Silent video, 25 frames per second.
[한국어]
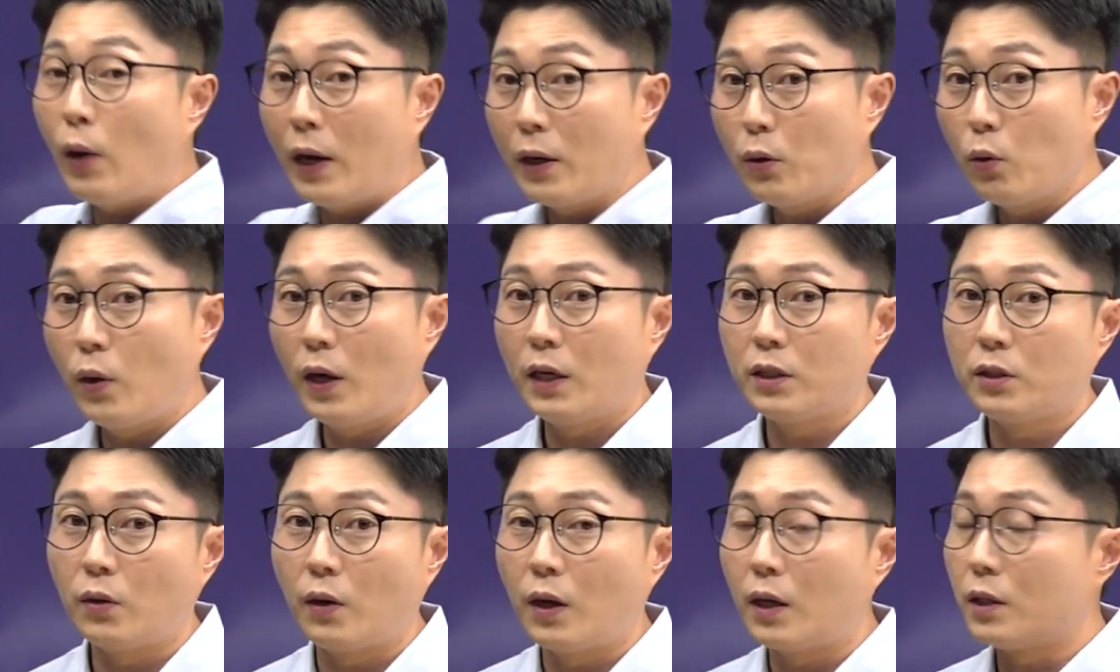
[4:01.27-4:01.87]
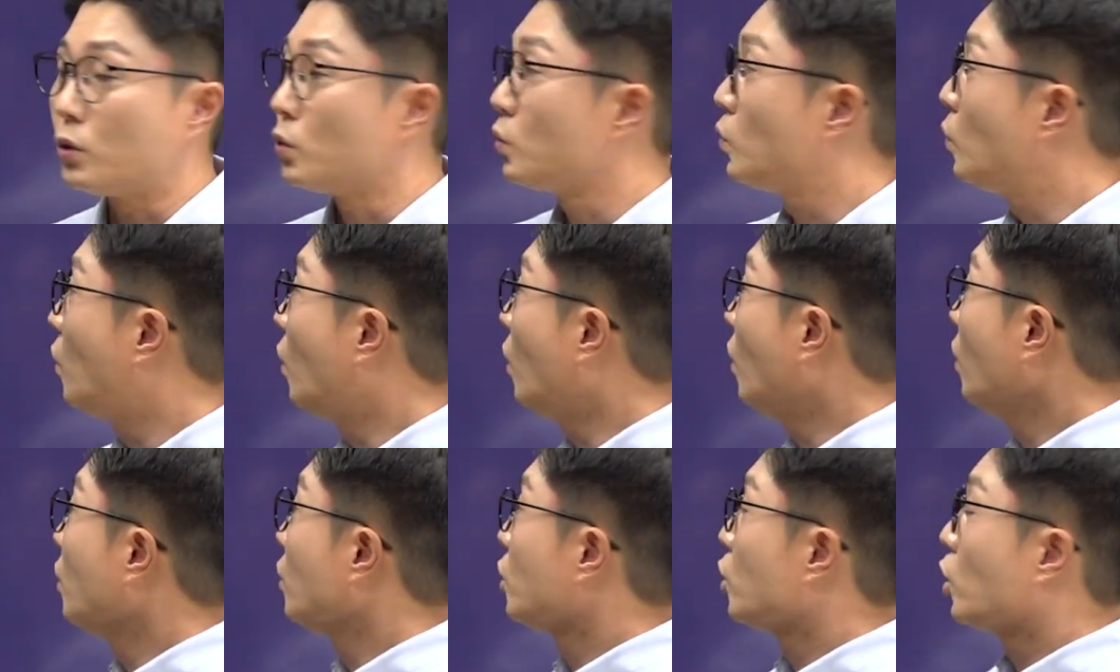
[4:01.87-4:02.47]

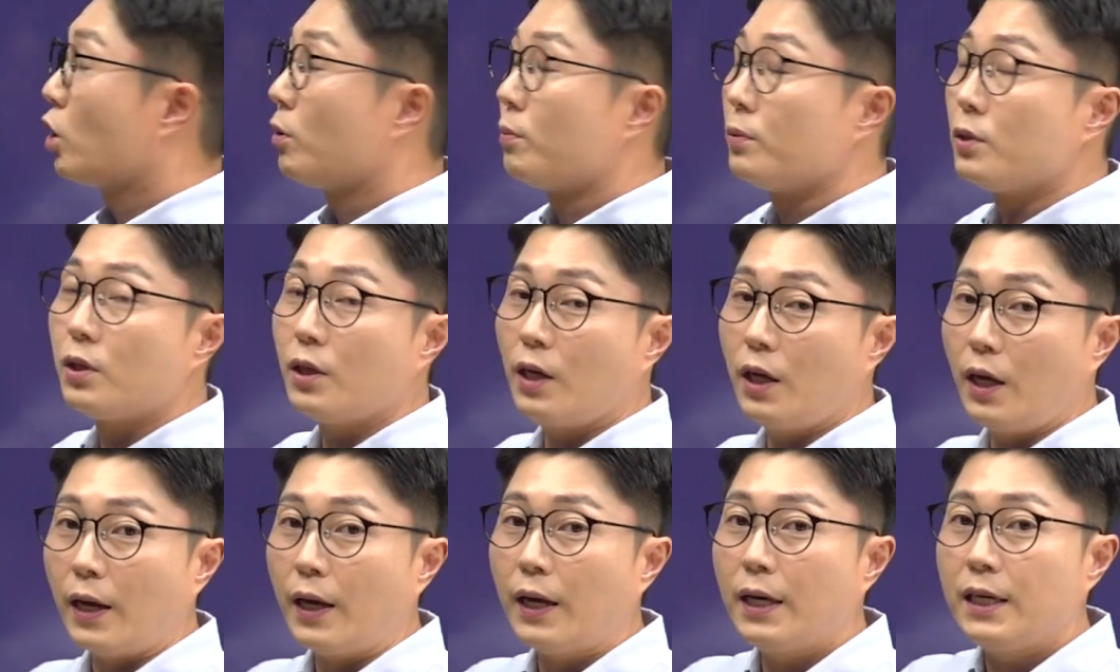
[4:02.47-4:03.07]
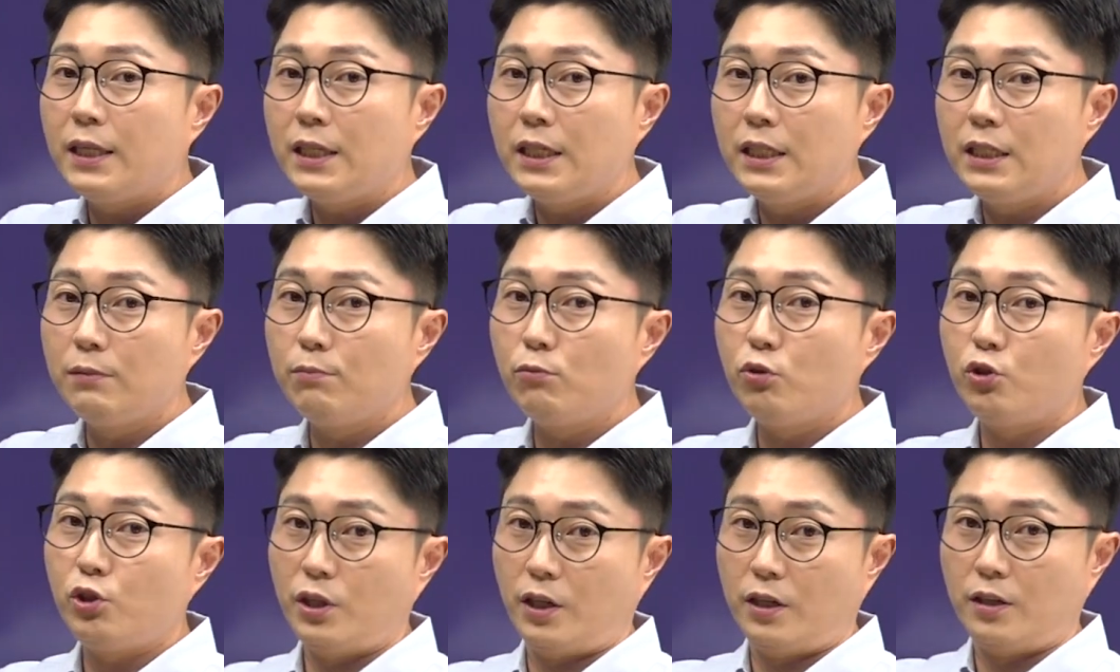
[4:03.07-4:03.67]
활용하셔가지고 여러분들이
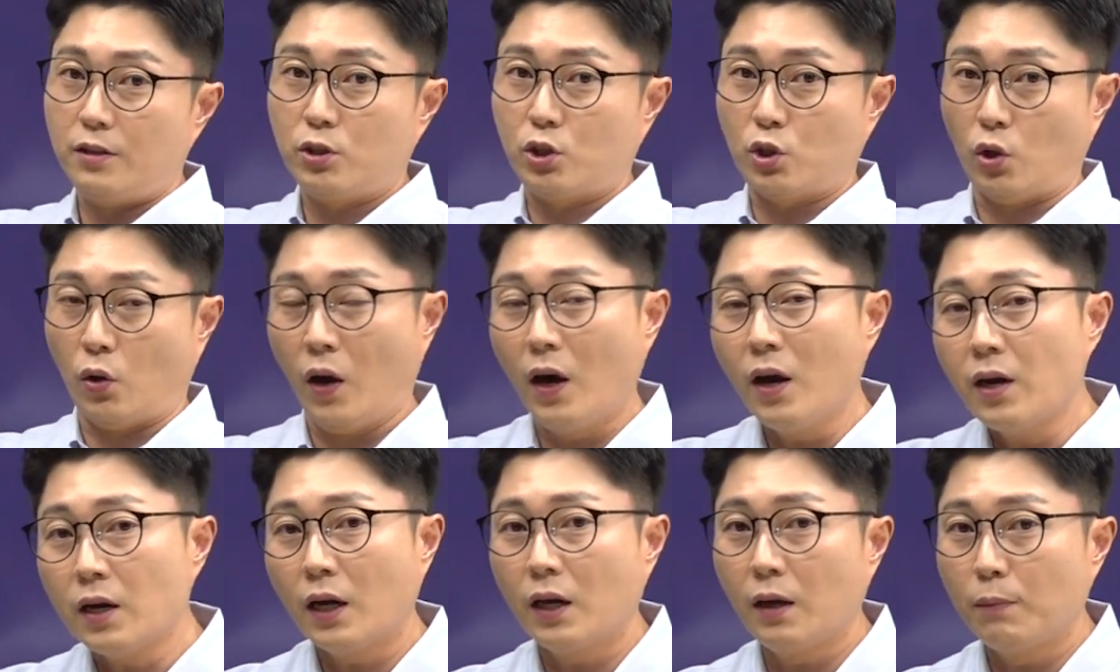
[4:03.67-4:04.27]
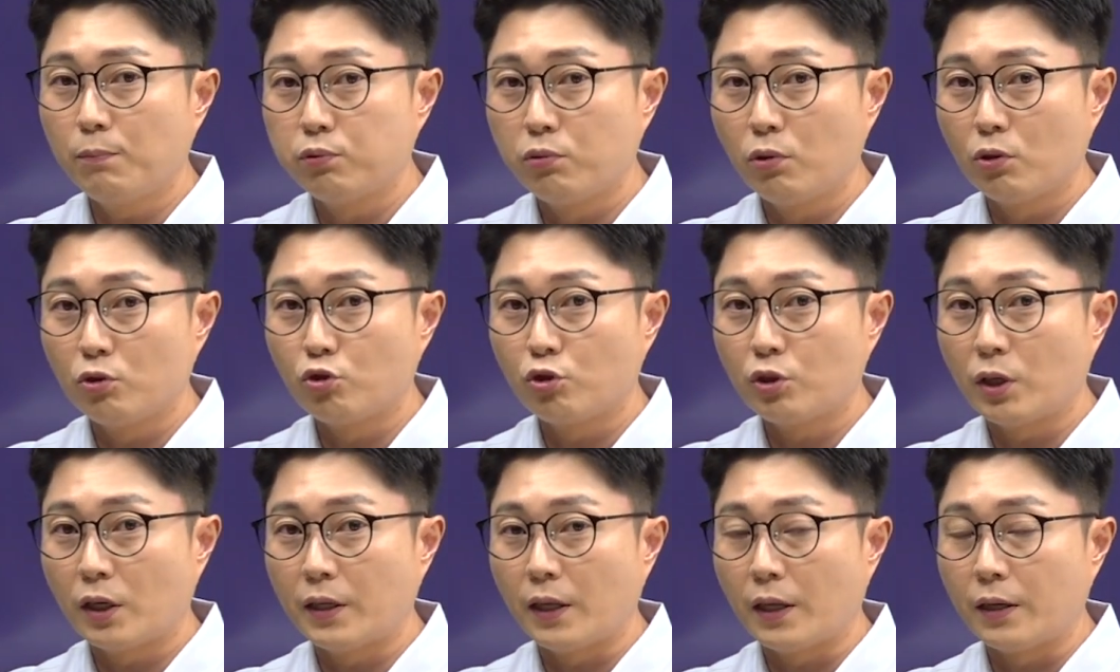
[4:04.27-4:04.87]
20문제를 정확하게
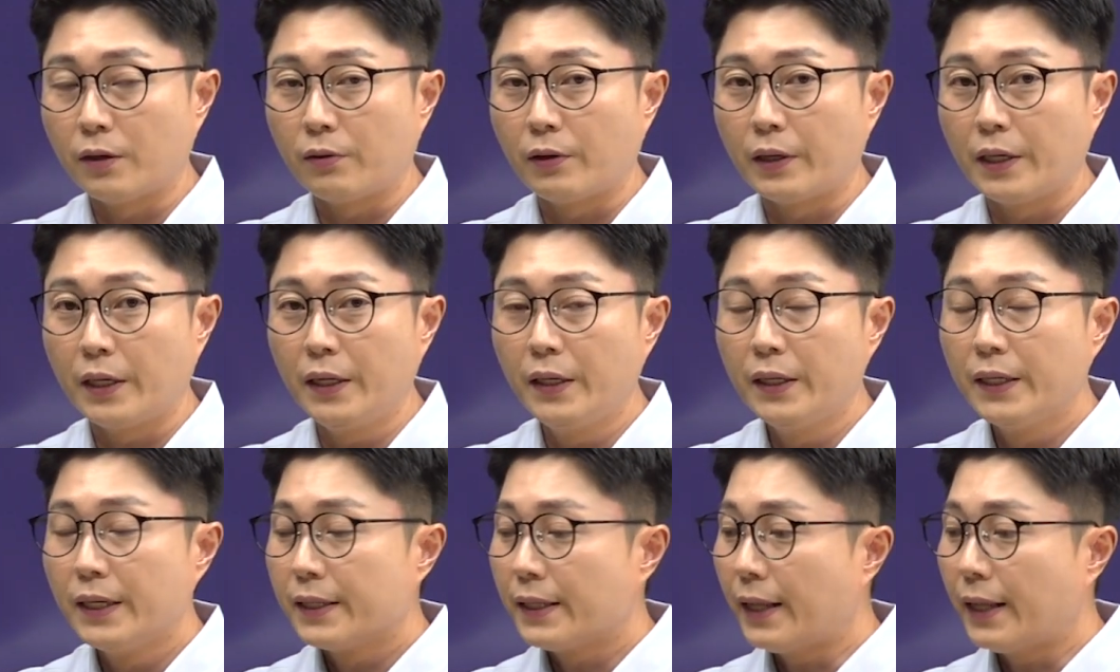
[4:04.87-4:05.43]
풀어주셔야 되는 거예요.